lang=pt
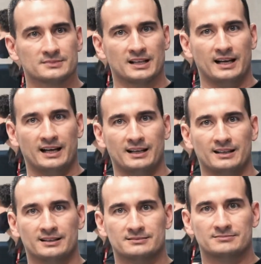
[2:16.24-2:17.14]

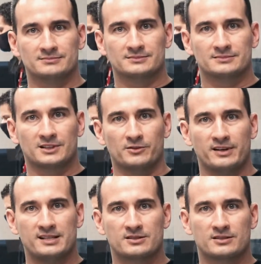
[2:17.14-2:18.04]
É,
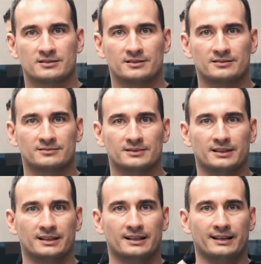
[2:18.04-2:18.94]
talvez
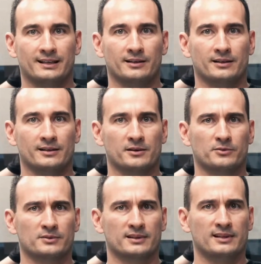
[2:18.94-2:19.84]

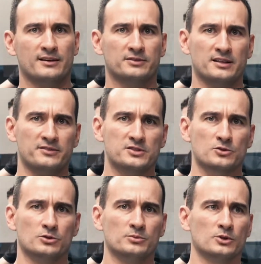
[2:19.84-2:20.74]
eu devo ter
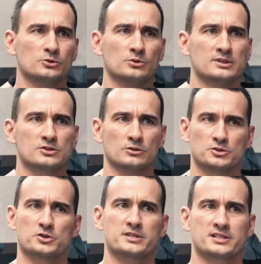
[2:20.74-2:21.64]
visto uma ou duas
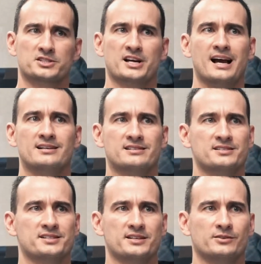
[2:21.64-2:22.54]
soluções que já
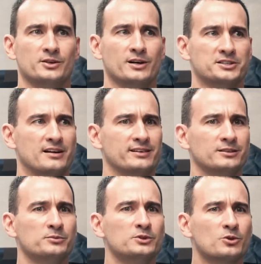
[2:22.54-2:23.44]
existiam e eu achava
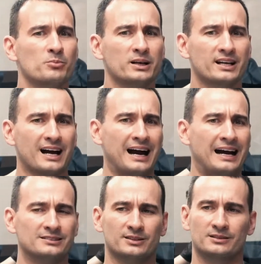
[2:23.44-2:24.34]
aquilo muito
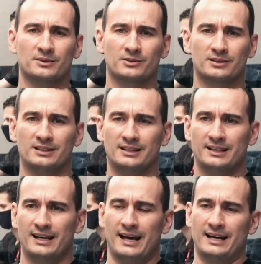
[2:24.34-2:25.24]
complicado, era uma
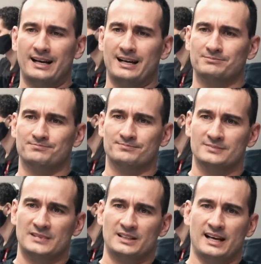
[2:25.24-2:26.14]
era
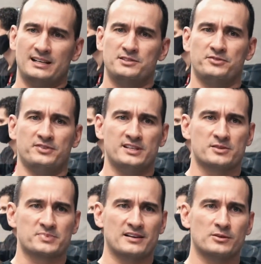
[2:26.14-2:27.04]
era
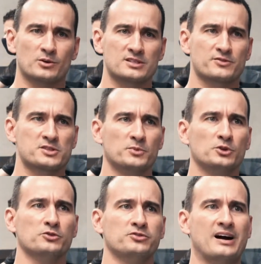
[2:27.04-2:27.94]
difícil, eu precisava de uma coisa que fosse
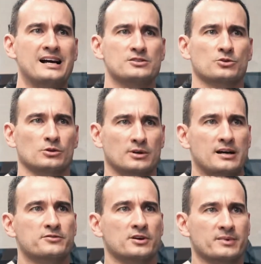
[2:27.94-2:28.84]
muito fácil
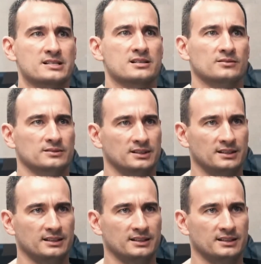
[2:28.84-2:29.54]
colocar informação.